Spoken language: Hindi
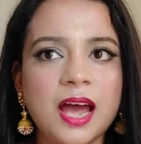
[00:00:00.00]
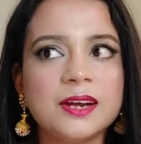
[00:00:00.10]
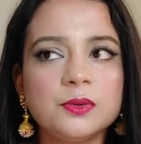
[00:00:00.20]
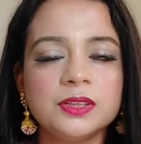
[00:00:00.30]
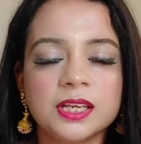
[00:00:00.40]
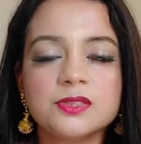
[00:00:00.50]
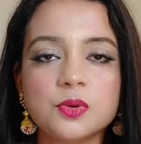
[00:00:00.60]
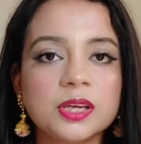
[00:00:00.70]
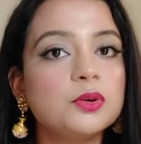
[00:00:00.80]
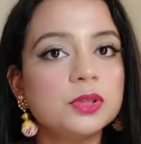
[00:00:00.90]
आई डोंट थिंक
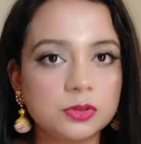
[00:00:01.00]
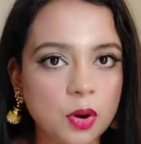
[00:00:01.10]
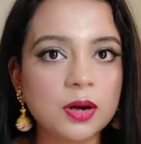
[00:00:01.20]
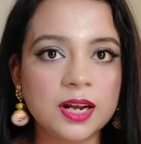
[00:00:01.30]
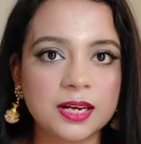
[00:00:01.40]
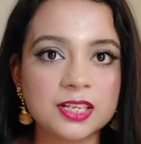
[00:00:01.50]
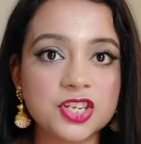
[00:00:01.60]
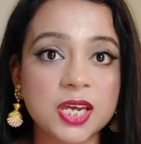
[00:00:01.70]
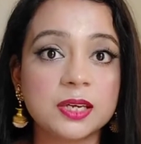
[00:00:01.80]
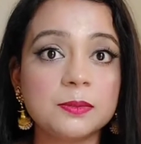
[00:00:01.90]
सो कि कोई थॉट आना
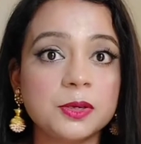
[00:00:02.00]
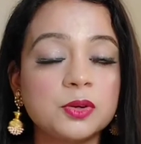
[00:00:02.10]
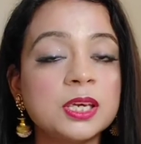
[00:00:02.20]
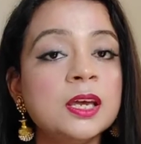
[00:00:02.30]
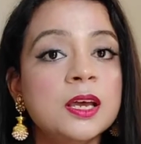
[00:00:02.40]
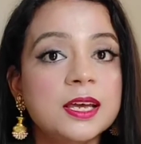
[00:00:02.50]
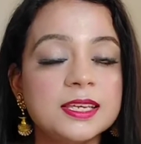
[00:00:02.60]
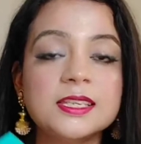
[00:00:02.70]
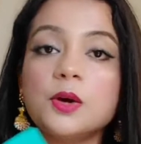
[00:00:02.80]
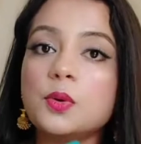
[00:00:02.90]
चाहिए क्योंकि
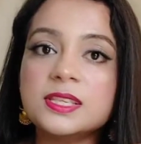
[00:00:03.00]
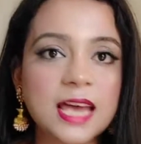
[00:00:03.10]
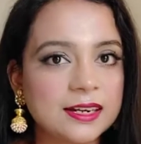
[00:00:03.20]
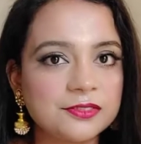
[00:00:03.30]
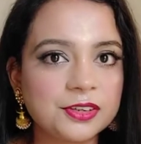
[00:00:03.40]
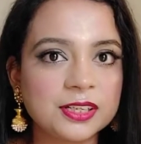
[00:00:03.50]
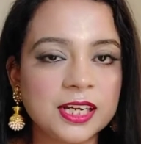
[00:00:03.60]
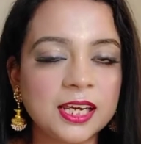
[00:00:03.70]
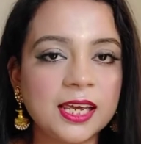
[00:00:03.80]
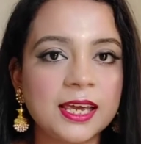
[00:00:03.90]
इसके कोई साइड इफ़ेक्ट
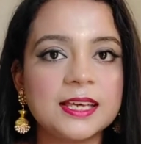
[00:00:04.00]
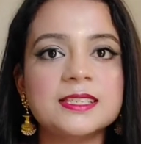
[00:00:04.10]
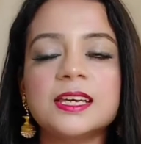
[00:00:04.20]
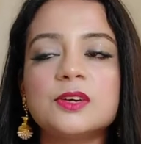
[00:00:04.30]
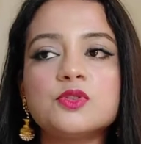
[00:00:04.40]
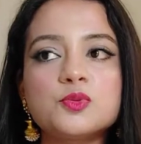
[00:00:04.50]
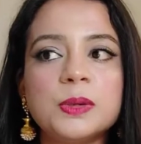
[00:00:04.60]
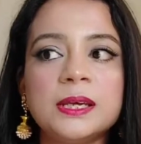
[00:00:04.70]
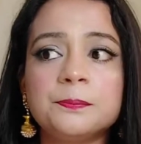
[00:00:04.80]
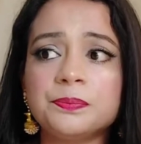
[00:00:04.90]
नहीं है इसके कुछ
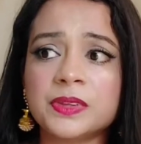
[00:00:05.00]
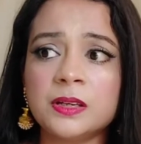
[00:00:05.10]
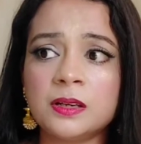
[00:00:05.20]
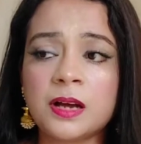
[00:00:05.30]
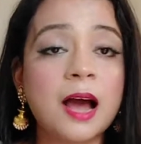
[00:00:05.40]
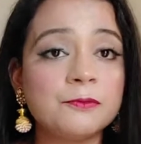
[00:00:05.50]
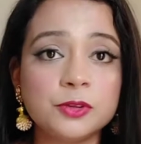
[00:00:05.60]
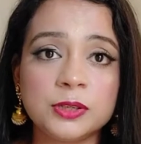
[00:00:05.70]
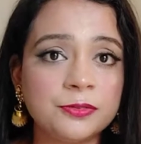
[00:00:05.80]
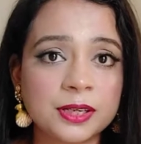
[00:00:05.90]
भी
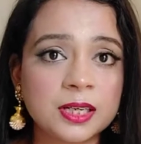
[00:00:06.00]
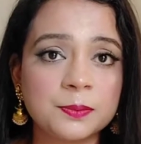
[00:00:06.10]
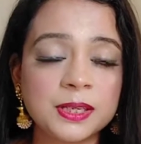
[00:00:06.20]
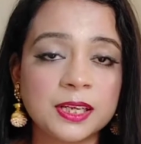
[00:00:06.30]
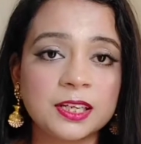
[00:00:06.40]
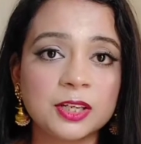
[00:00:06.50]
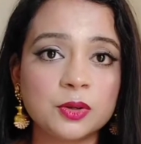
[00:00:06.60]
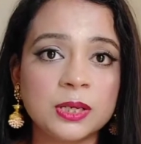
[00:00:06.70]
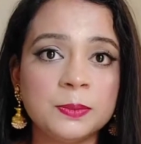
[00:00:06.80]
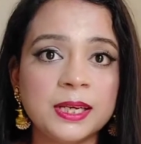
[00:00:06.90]
हार्मफुल इफ़ेक्ट हमें देखने
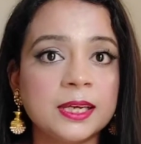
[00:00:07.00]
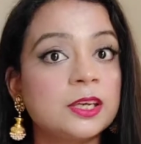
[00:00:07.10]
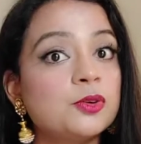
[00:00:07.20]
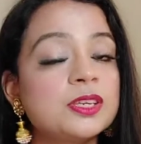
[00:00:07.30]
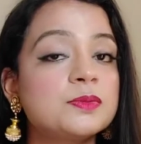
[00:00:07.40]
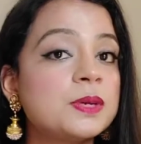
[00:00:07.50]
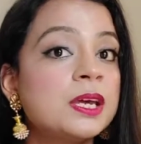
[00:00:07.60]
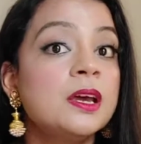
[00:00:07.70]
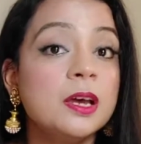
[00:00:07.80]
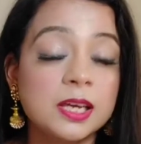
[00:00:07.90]
को नहीं मिलेंगे क्योंकि
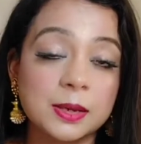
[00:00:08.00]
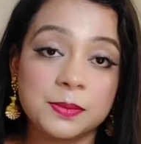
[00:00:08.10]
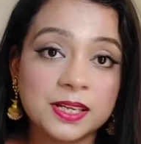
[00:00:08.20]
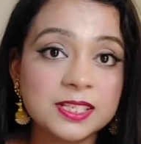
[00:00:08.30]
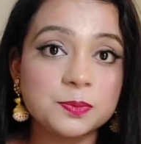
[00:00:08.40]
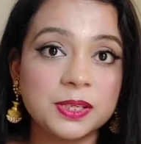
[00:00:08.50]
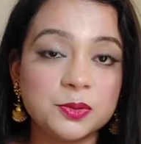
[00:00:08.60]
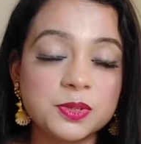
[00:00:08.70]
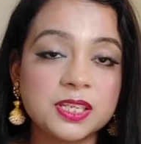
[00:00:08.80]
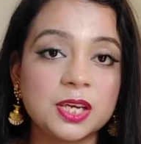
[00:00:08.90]
इसमें केमिकल्स भी
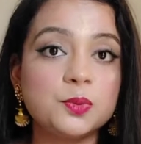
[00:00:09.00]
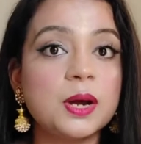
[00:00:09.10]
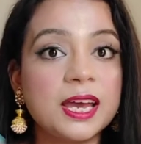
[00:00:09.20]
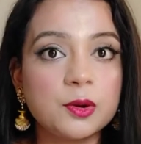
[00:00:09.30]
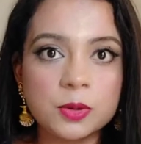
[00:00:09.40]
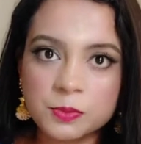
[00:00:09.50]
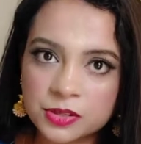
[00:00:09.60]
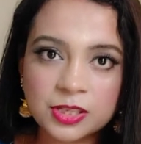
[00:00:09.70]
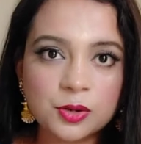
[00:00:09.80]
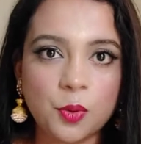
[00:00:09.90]
यूज़ नहीं हुआ है कोई
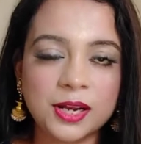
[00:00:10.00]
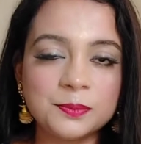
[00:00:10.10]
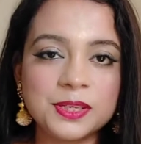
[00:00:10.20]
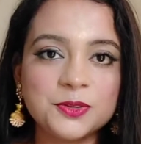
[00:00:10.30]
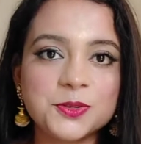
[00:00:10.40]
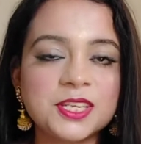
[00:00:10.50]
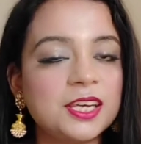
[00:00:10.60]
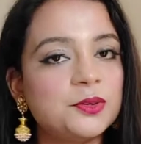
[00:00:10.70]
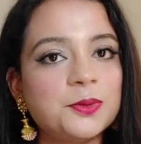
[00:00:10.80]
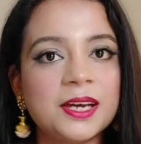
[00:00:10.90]
मिनरल ऑयल भी यूज़
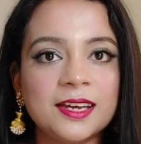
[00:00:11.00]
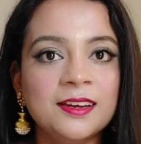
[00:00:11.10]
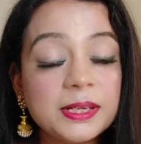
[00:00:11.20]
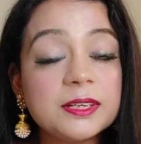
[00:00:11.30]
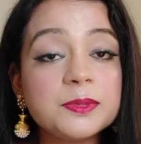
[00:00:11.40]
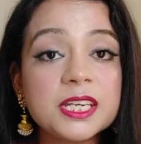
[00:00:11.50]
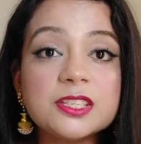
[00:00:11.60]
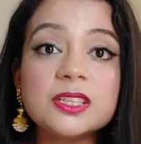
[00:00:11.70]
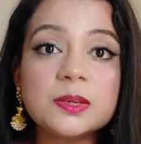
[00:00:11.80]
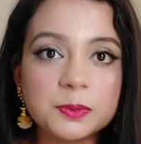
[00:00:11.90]
नहीं हुआ है क्रीम्स के
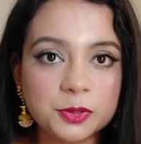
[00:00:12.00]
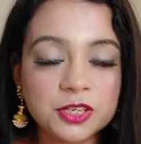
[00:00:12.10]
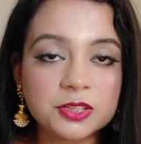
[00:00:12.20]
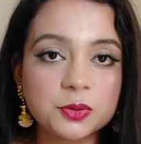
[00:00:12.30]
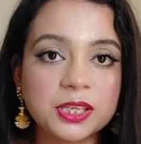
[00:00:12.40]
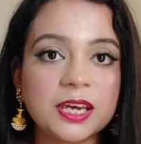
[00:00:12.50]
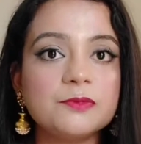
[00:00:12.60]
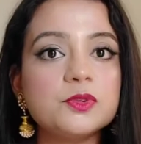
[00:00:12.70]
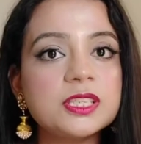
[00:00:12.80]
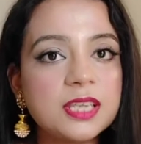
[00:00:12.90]
जितने भी प्रोडक्ट होते हैं
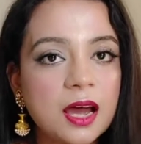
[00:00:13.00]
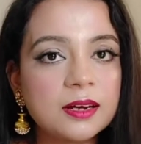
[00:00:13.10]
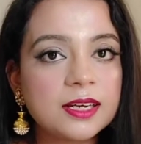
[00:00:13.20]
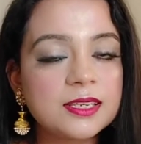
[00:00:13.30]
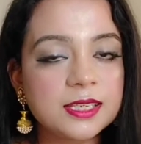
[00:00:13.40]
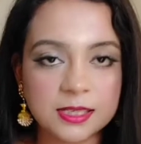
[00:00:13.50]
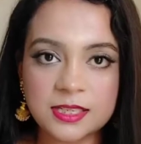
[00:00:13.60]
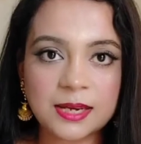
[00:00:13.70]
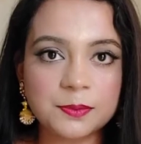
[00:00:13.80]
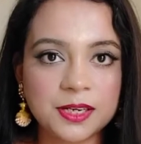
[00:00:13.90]
वो सारे स्किन
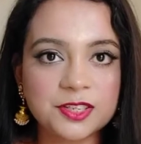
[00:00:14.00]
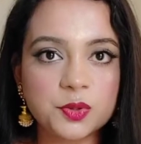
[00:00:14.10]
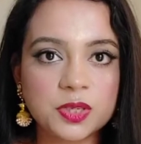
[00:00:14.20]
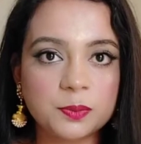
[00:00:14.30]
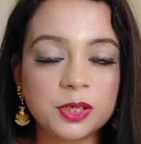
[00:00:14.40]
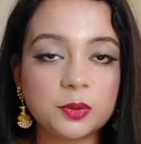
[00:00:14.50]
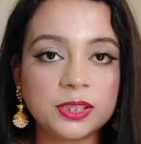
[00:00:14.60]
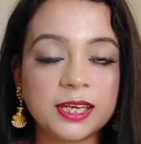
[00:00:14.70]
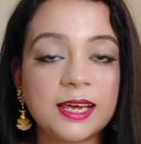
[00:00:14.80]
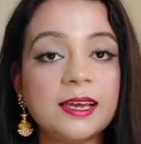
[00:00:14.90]
टाइप के लिए सुटेबल
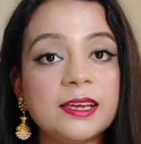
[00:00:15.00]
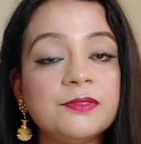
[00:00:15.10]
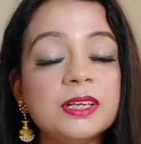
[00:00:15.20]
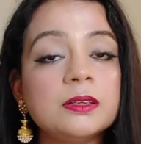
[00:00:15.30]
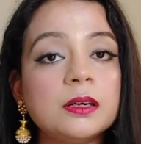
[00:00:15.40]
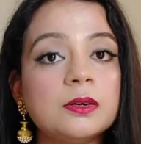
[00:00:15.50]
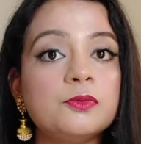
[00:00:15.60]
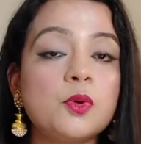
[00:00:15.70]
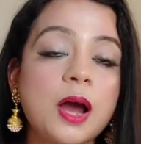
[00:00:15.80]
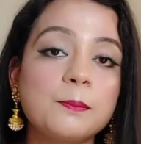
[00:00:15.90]
होते हैं इवन
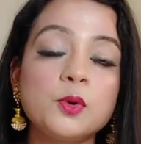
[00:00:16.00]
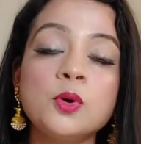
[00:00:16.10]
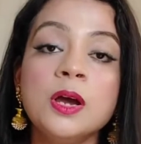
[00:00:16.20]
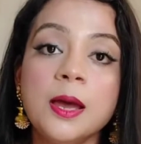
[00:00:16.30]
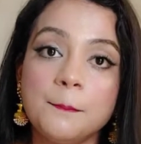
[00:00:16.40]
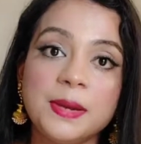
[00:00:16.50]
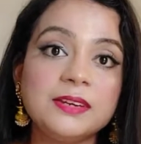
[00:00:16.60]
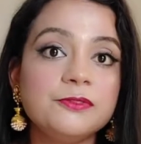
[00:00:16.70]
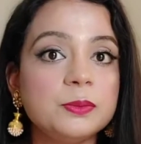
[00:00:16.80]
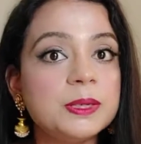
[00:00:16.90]
वो आपको
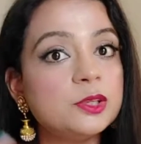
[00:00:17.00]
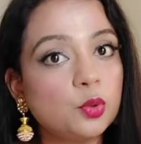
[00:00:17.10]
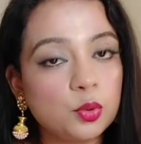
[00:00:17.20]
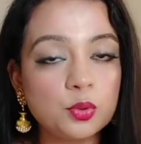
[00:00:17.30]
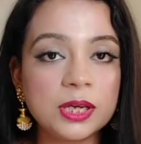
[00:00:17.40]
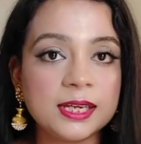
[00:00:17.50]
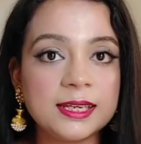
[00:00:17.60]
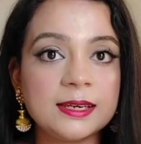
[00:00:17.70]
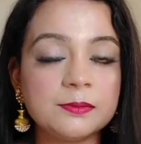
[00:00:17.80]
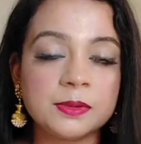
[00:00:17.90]
मैन वेमेन दोनों के
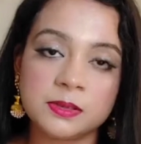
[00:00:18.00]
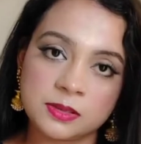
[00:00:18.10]
लिए